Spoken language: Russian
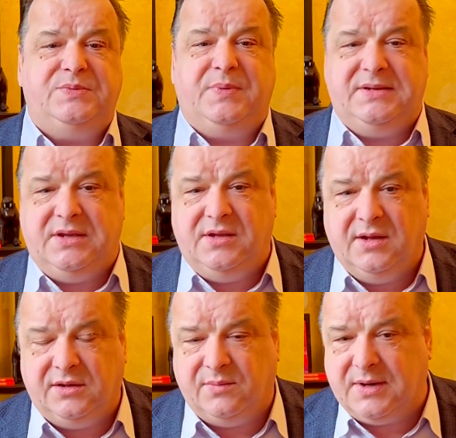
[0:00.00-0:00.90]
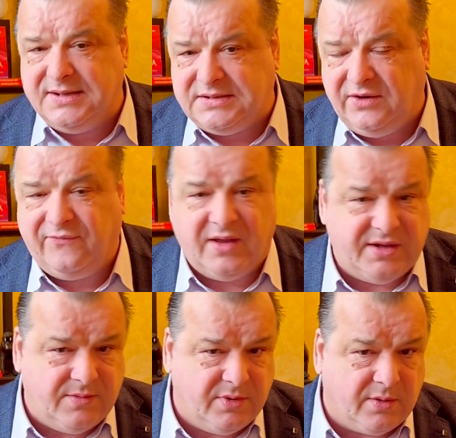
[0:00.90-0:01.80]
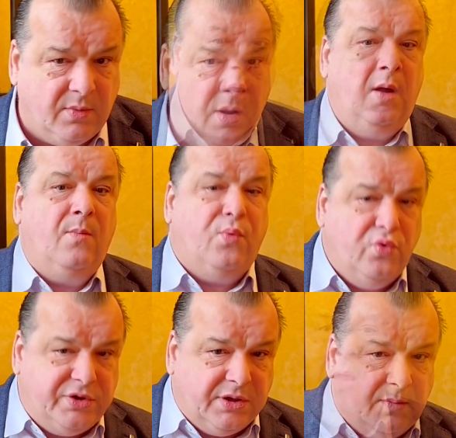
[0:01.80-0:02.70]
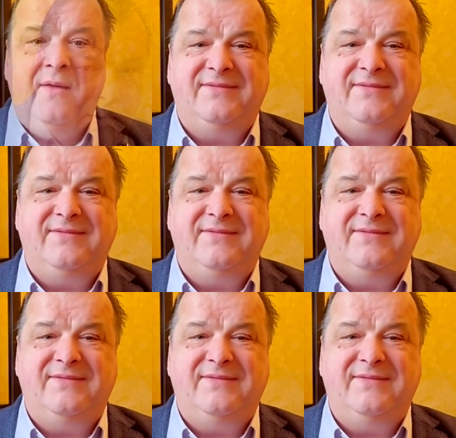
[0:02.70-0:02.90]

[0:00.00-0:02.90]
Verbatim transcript: президентом России Владимиром Путиным.